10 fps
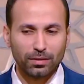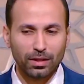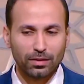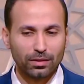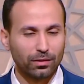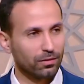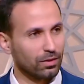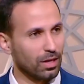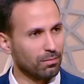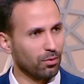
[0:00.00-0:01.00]
مساله ان
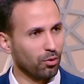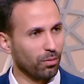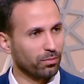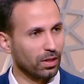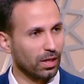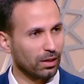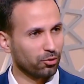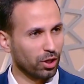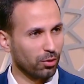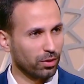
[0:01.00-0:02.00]
الصيام هو امتناع
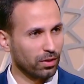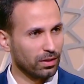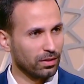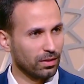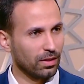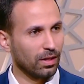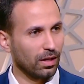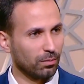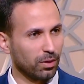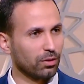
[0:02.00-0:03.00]
عن شهوتي
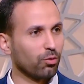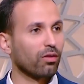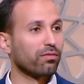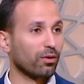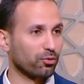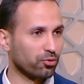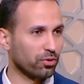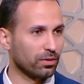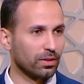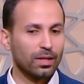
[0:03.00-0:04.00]
البطن والفرج
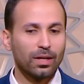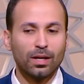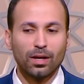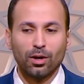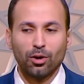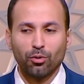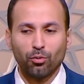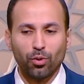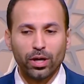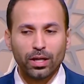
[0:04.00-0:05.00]
نعم
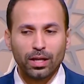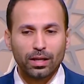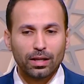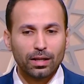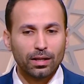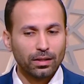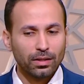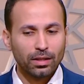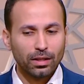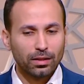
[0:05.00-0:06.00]
وهنا آه،
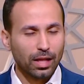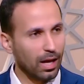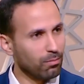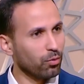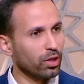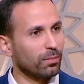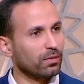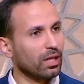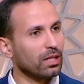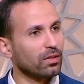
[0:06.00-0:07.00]
يجي التامل
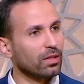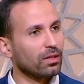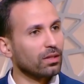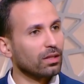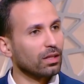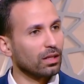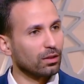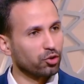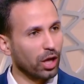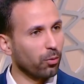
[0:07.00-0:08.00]
لمساله ان
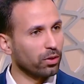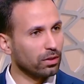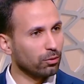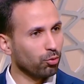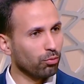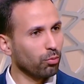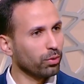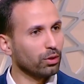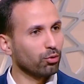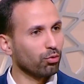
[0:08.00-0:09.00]
الشهوتين دول
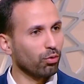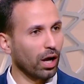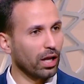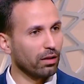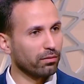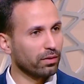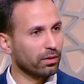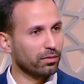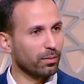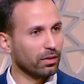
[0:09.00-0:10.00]
ممكن يكونوا حلال
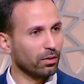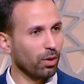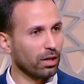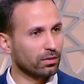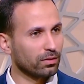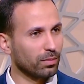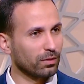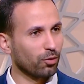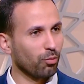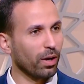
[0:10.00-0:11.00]
في في بقيه الوقت
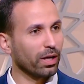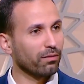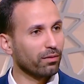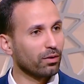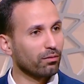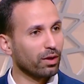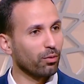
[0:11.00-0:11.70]
بس ده هو ده صح ده